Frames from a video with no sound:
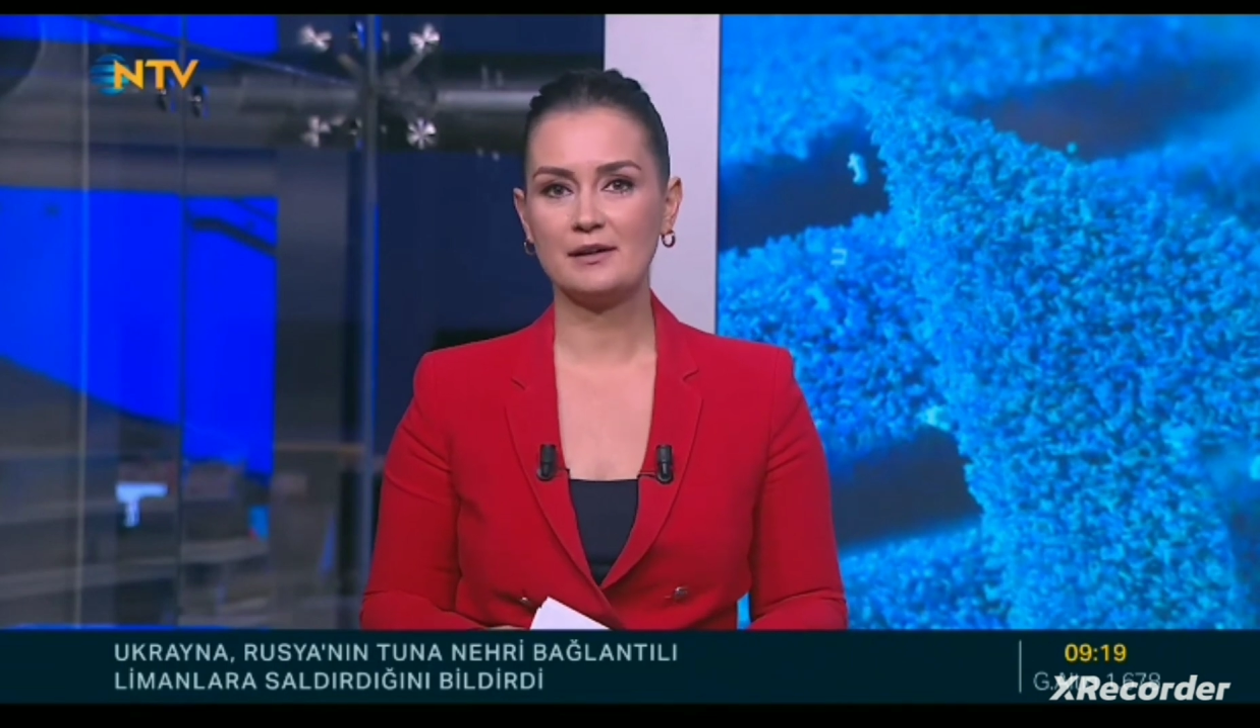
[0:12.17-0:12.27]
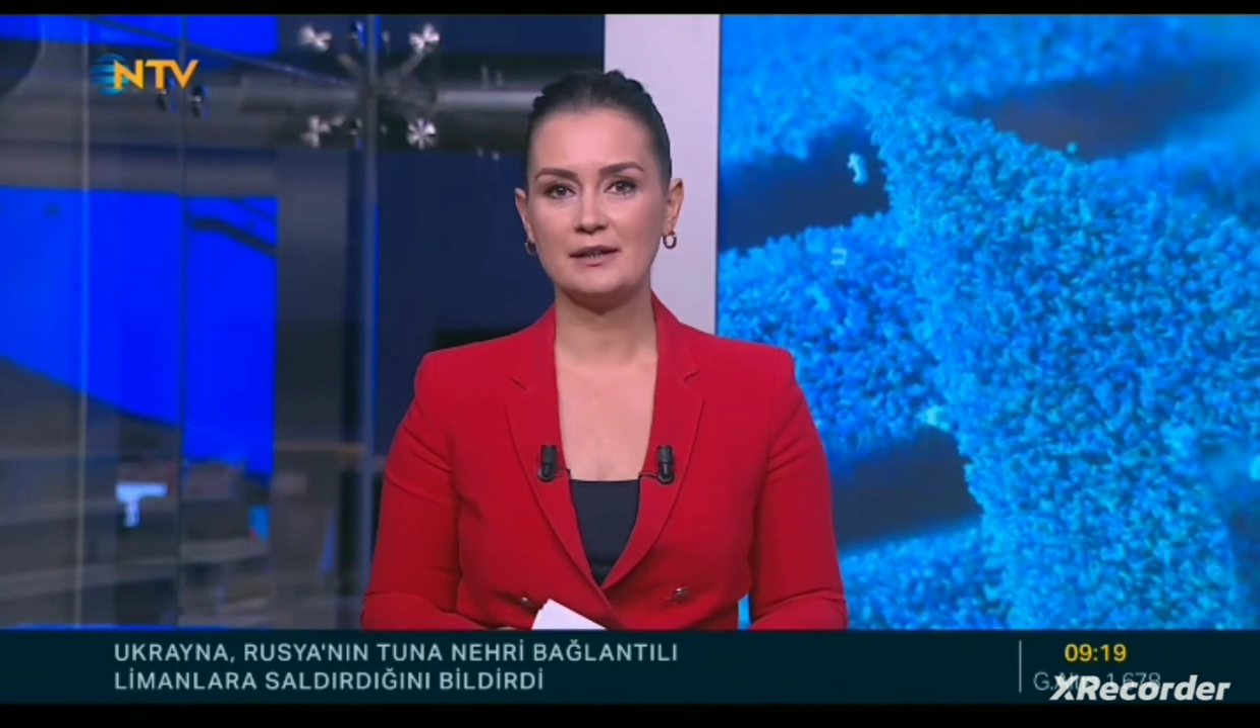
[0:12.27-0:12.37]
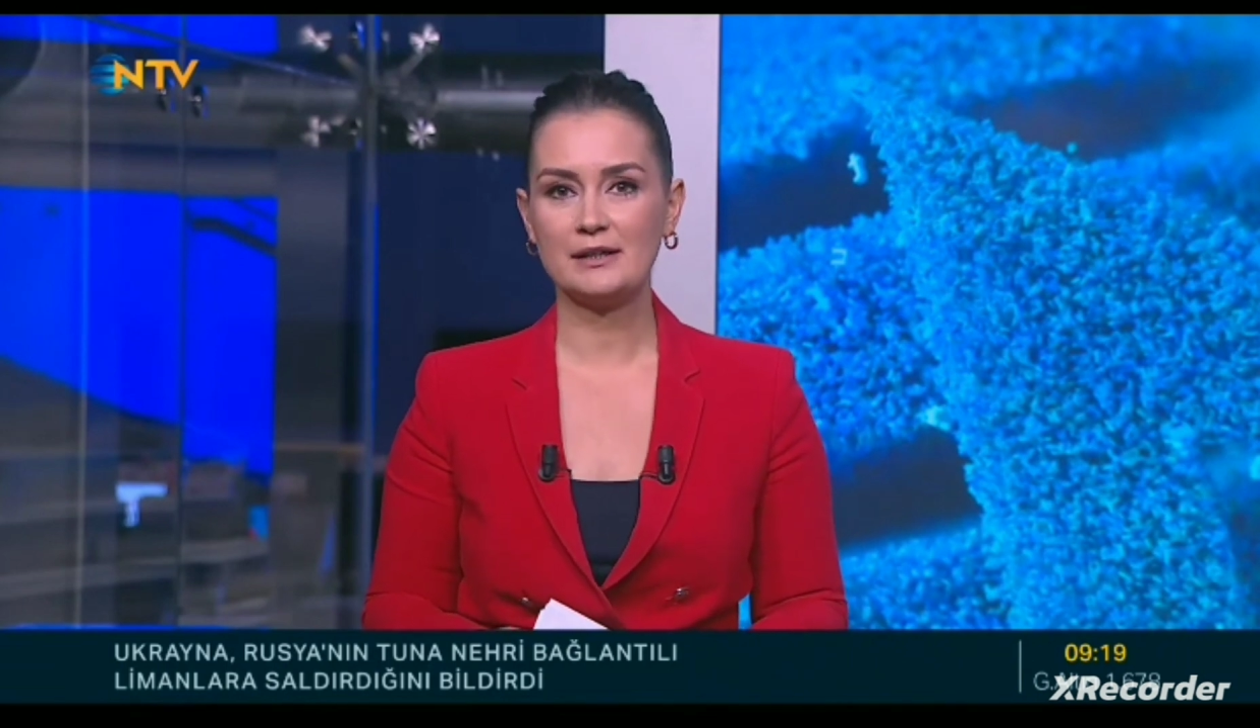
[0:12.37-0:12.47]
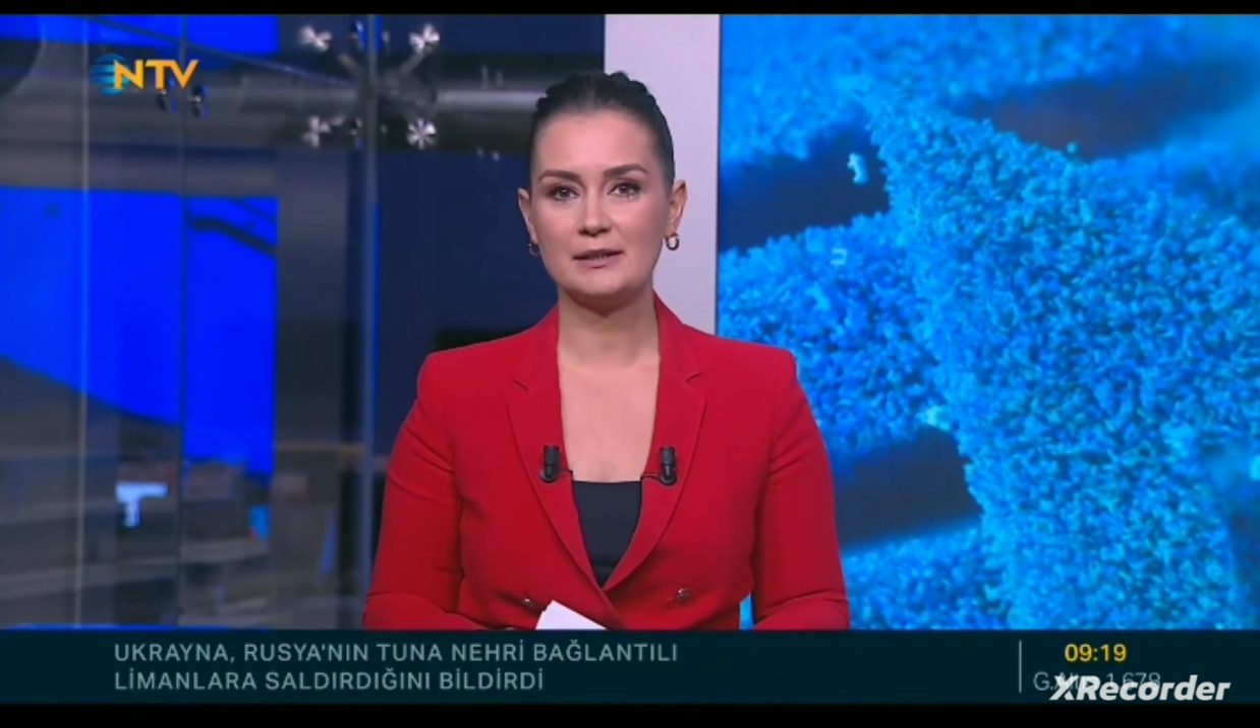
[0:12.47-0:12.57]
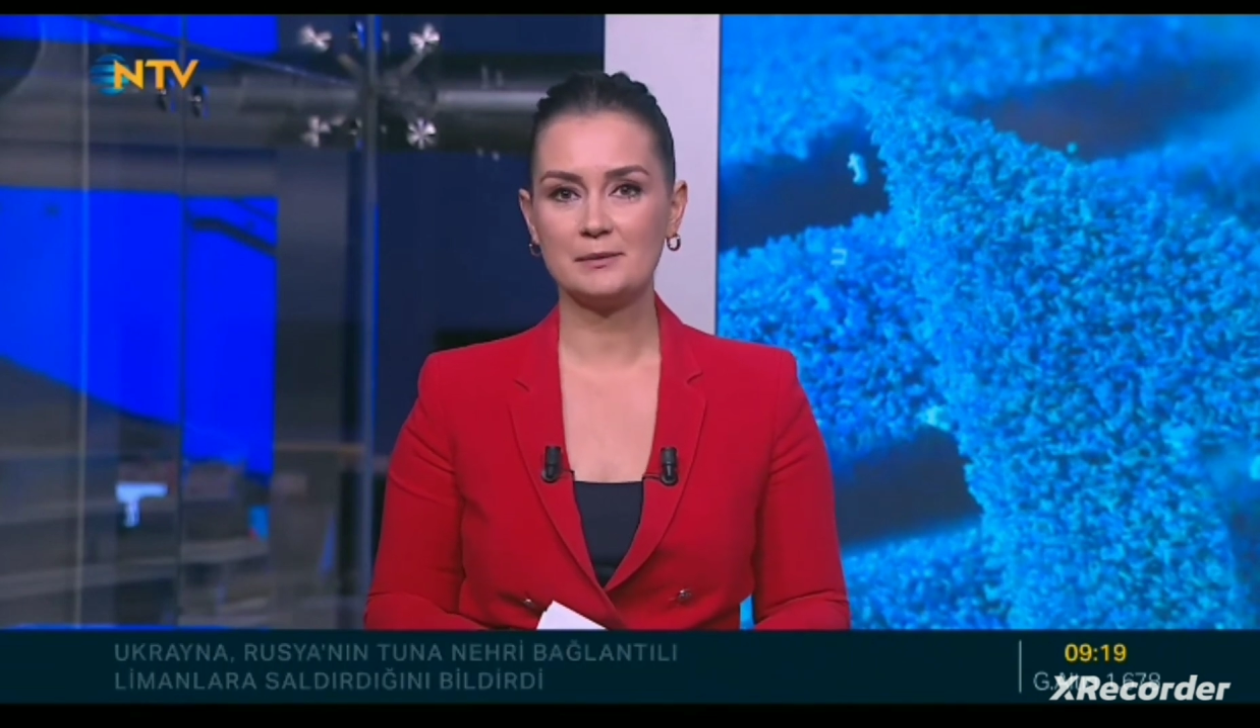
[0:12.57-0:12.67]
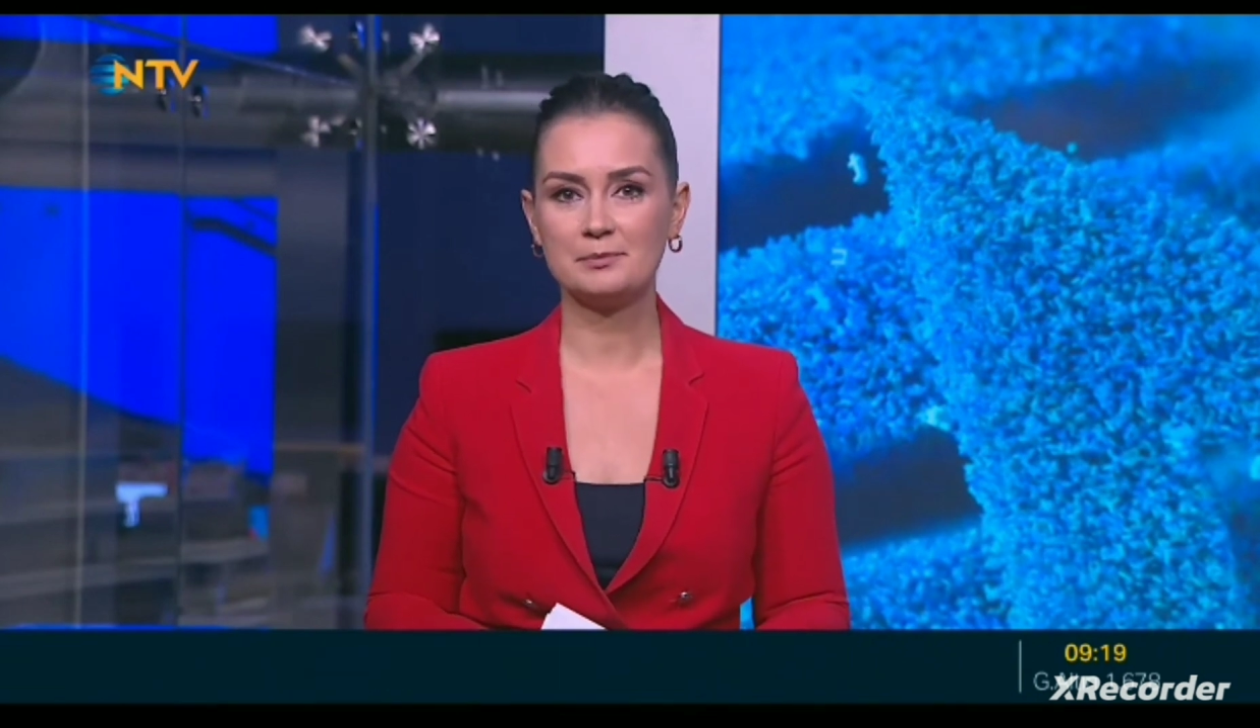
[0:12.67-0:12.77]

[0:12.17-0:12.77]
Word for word: tarihi